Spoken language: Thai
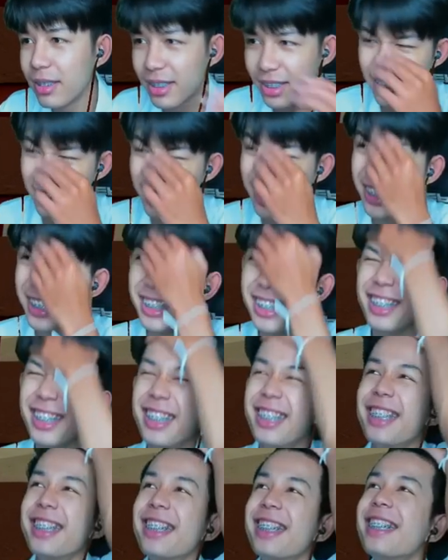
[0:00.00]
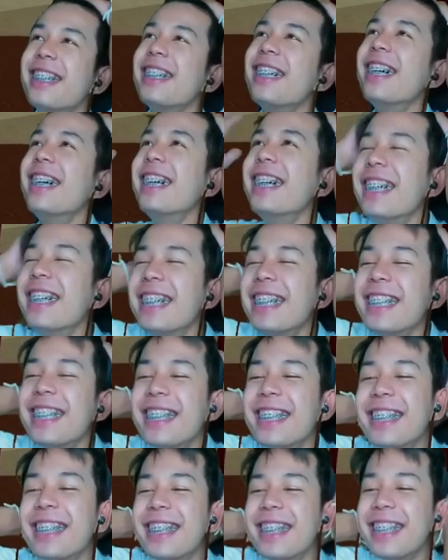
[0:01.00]
ดีวะ มึงบอกว่า
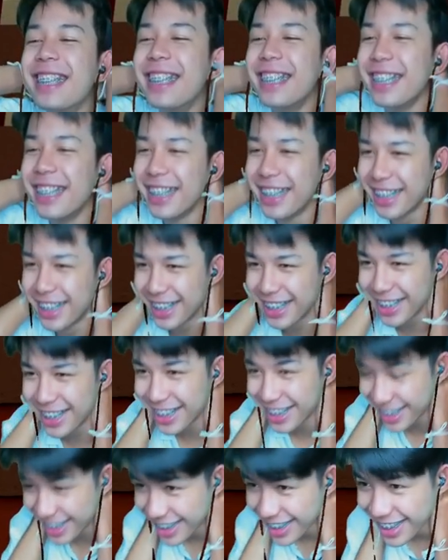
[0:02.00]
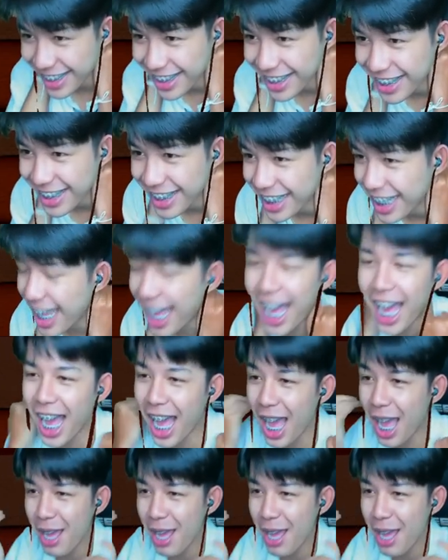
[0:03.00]
ห้ามถามเรื่องสนุกกับไม่สนุกกูอ่า